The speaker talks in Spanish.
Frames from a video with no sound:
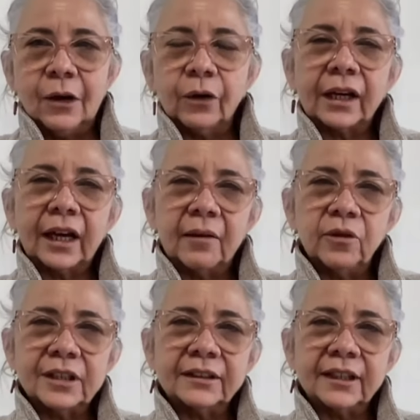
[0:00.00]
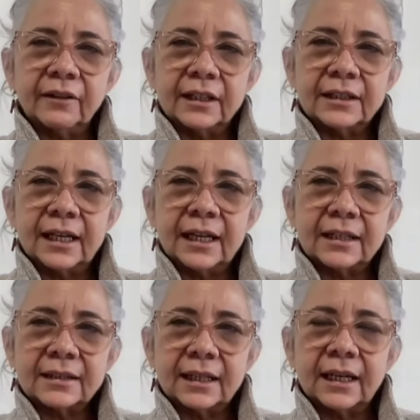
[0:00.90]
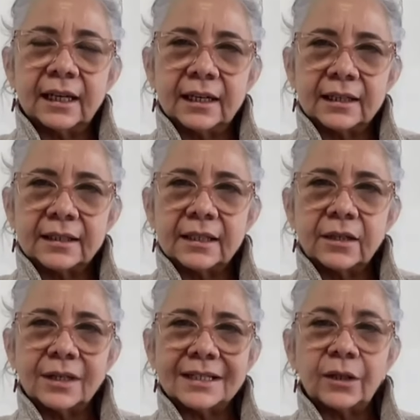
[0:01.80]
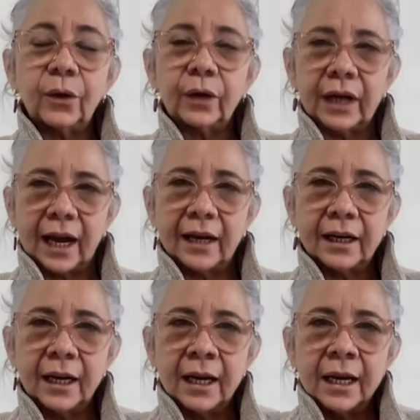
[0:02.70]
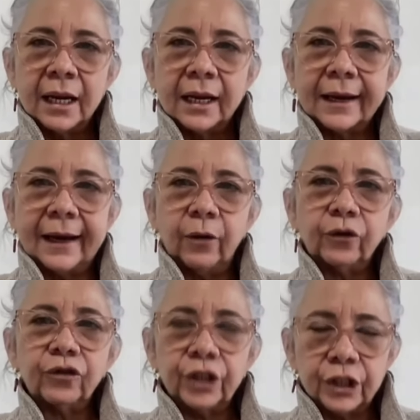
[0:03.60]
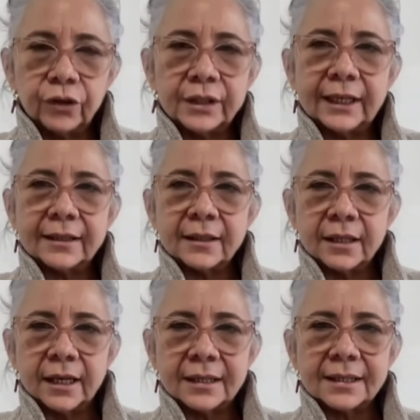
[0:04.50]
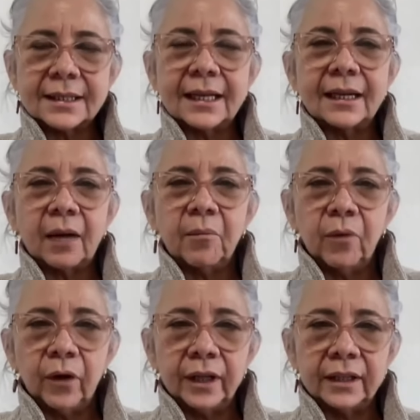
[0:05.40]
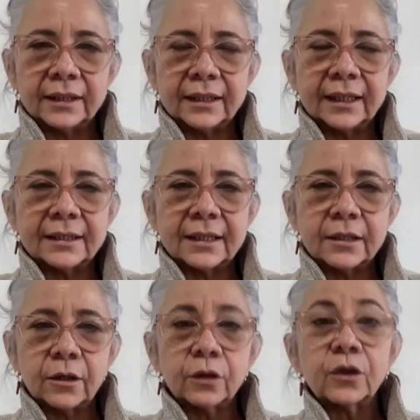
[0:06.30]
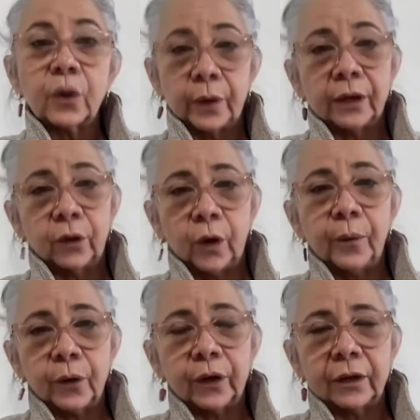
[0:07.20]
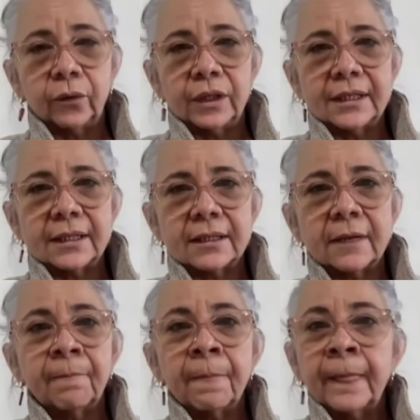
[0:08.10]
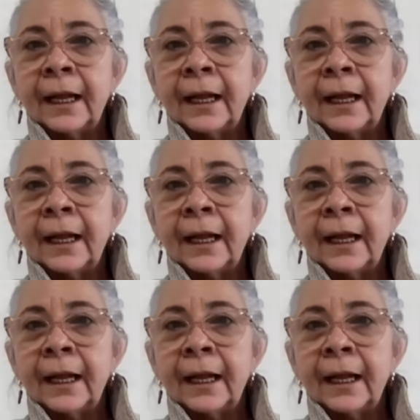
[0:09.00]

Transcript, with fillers: Y lo que queremos a través de este ejercicio es lograr que los niños y las niñas se enamoren de este ejercicio, sobre todo por lo que tú dices.